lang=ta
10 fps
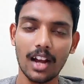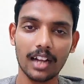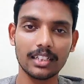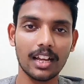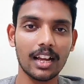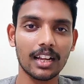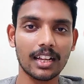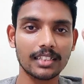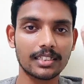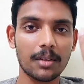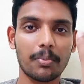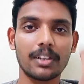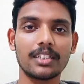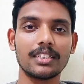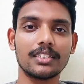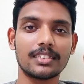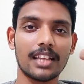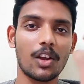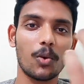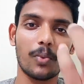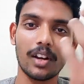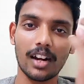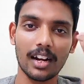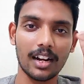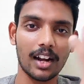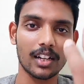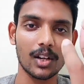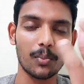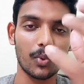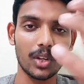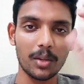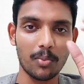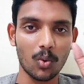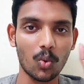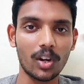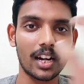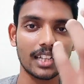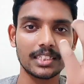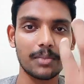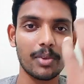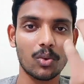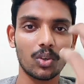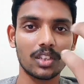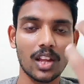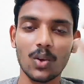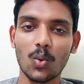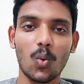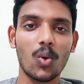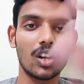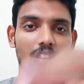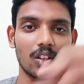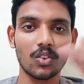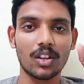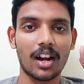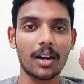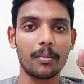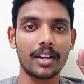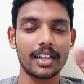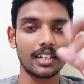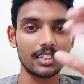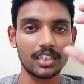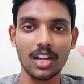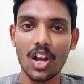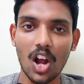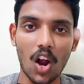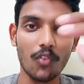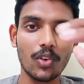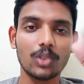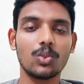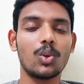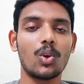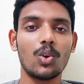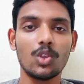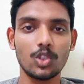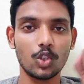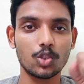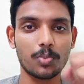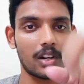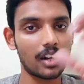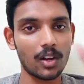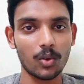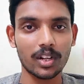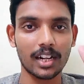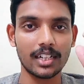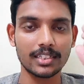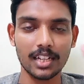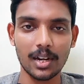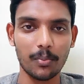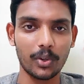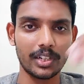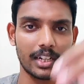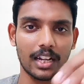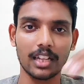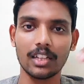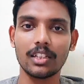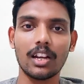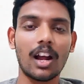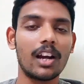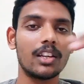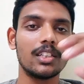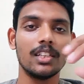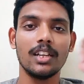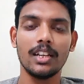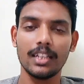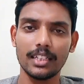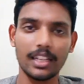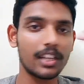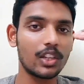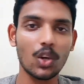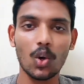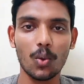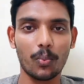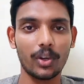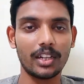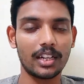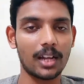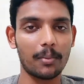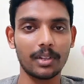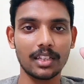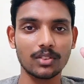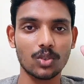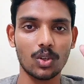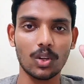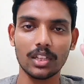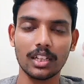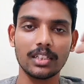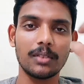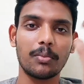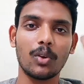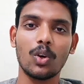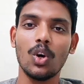அதை கஷ்டப்பட்டு செலவு பண்ணுற நாட்கள் போய் இப்போ ஒன்றரை ஜிபி கொடுத்தாலும் ஒவ்வொருத்தருக்கும் காண மாட்டேங்குது அவ்வளோ தூரம் யூஸ் பண்ணுற ஒரு கண்டிஷனில் போயிட்டுருக்கு அதாவது நாடு எங்கேயோ போயிட்டுருக்கு அப்படின்னு தான் சொல்லணும் அதாவது இப்போ